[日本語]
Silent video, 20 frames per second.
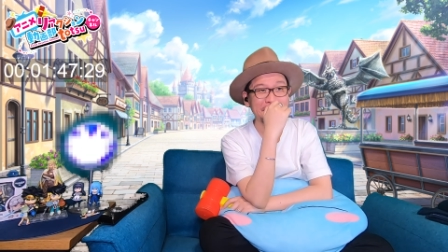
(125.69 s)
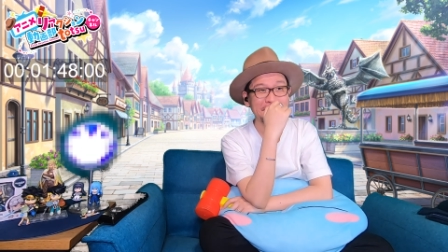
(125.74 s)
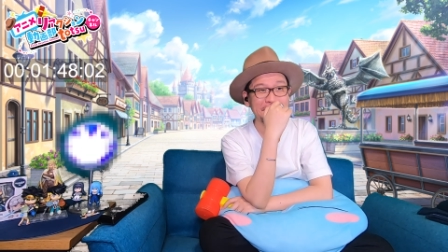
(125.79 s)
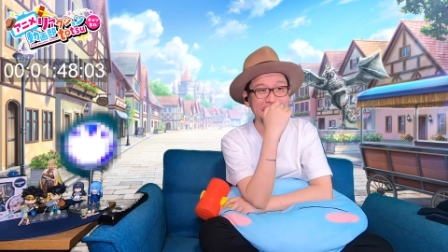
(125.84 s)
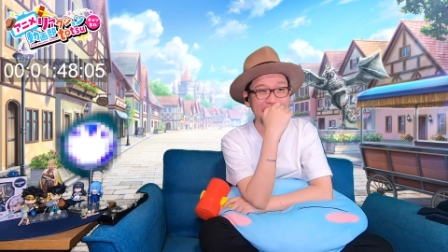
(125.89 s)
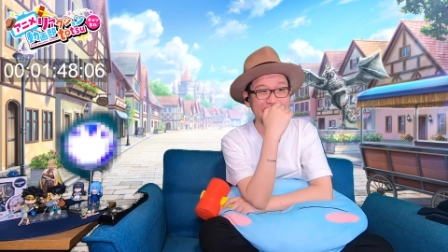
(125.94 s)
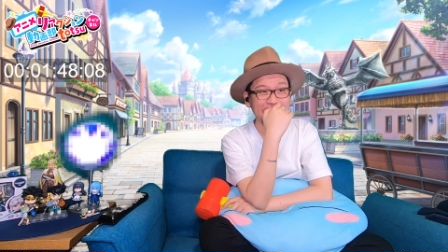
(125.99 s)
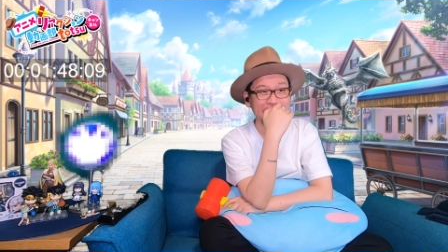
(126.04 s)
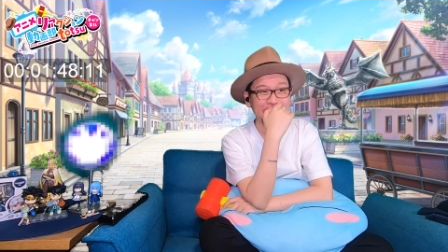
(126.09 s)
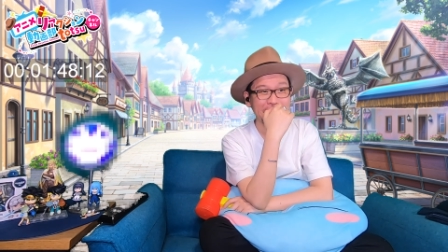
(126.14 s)
く
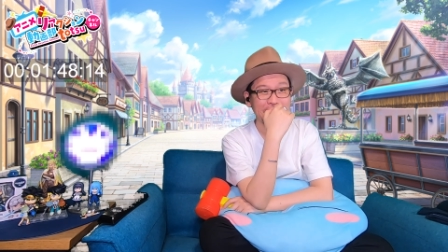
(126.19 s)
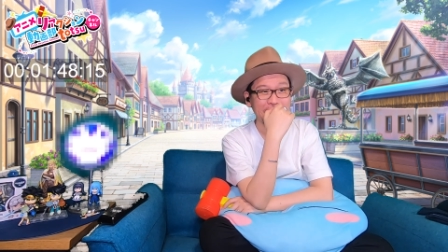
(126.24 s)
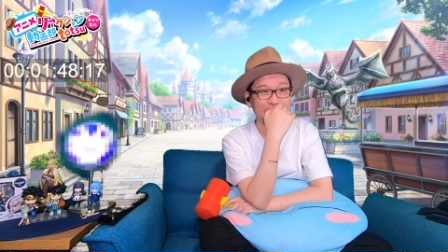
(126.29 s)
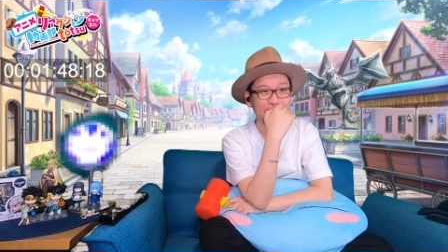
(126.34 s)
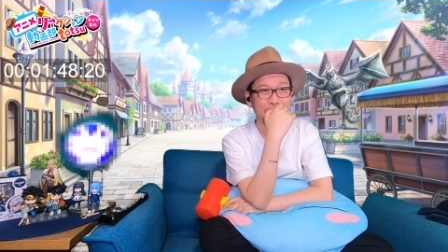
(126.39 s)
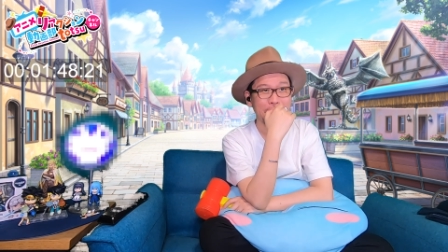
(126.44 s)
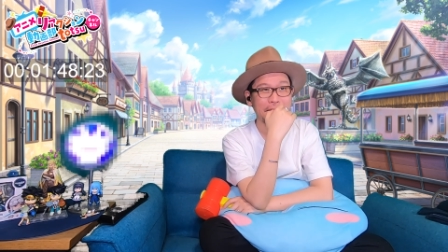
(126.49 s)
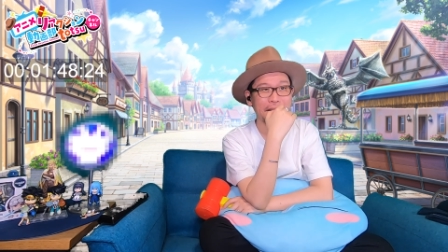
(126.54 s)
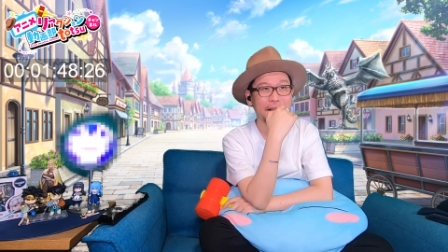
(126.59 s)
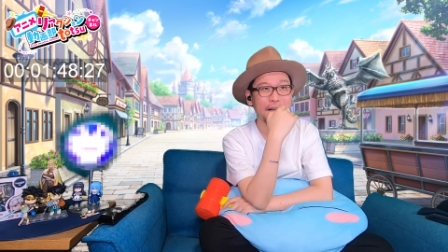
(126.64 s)
ない
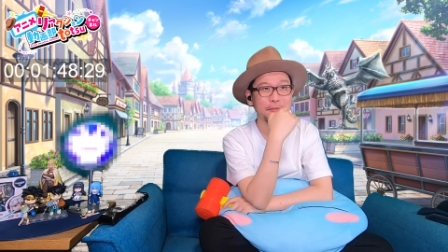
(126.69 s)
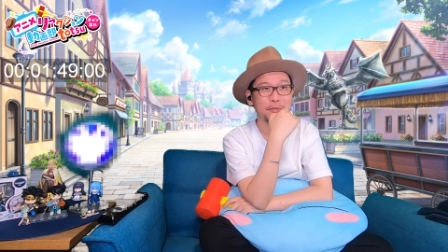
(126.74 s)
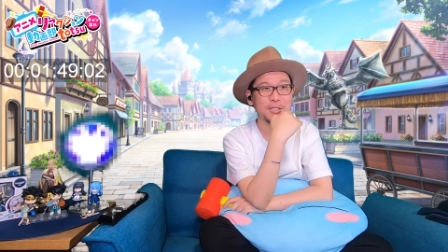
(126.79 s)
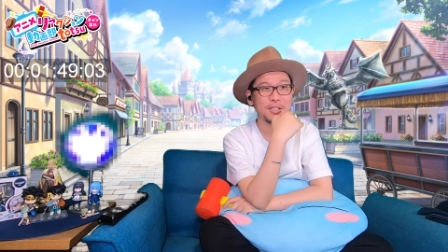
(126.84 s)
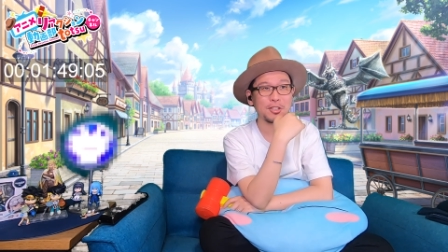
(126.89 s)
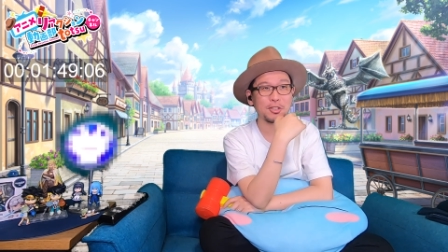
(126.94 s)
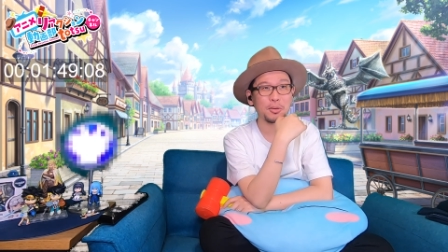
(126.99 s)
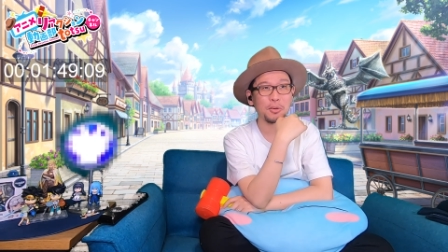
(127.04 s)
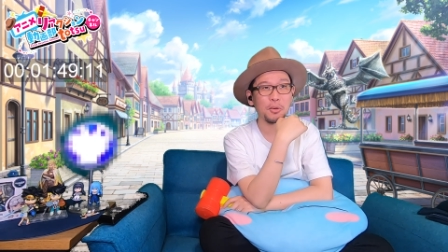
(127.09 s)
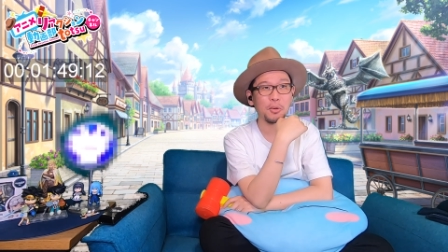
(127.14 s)
女
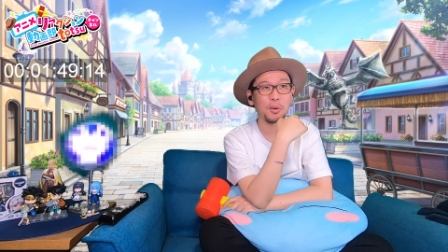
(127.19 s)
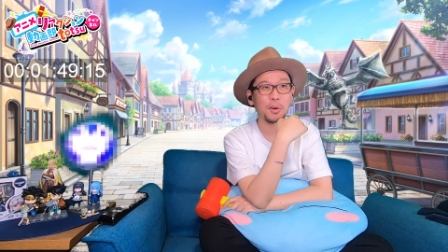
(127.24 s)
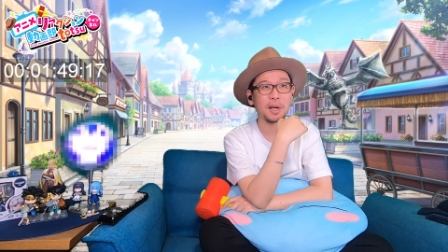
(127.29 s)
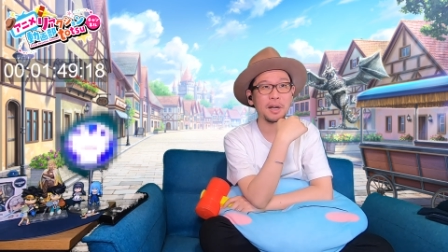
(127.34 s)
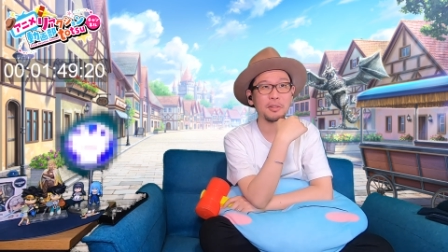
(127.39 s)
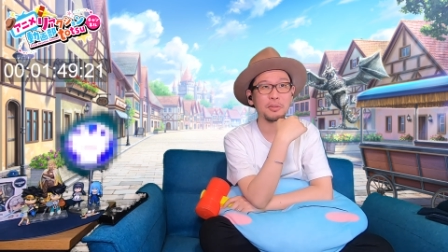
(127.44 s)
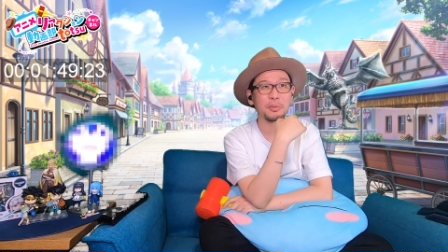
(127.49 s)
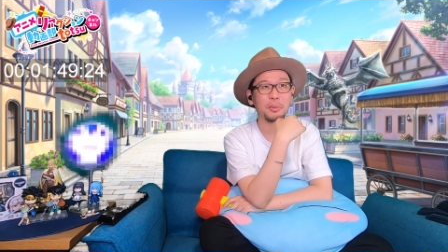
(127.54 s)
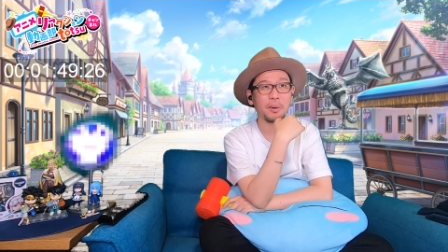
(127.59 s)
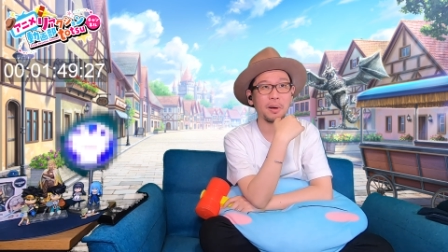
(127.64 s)
神召
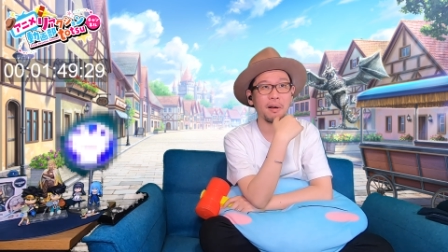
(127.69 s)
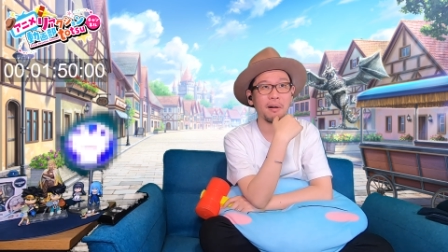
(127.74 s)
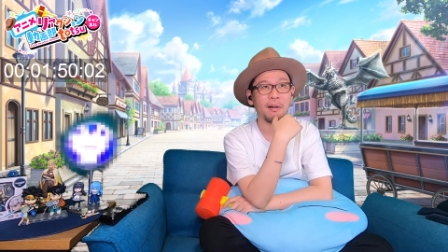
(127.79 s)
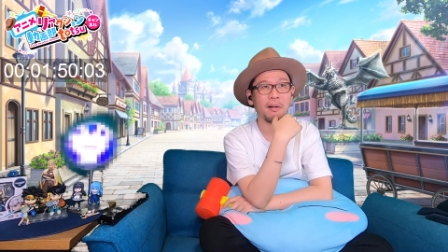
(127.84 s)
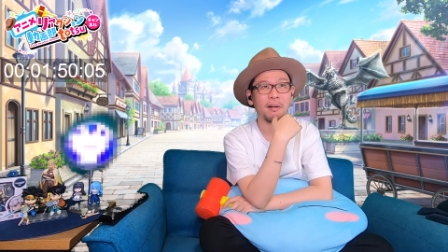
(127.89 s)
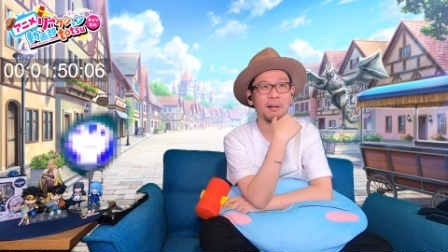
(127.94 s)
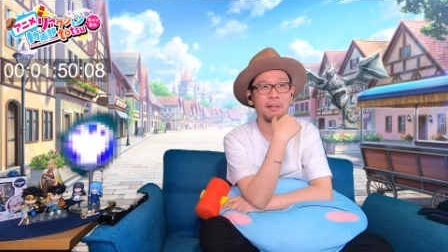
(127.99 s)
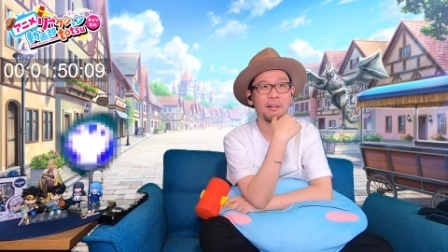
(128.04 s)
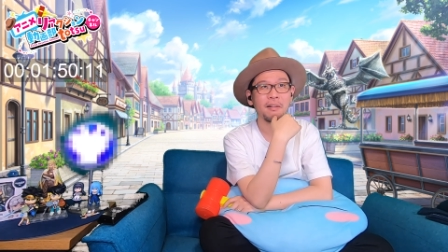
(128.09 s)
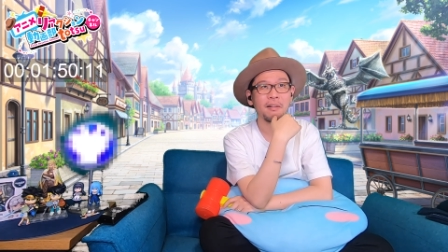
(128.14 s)
喚とか。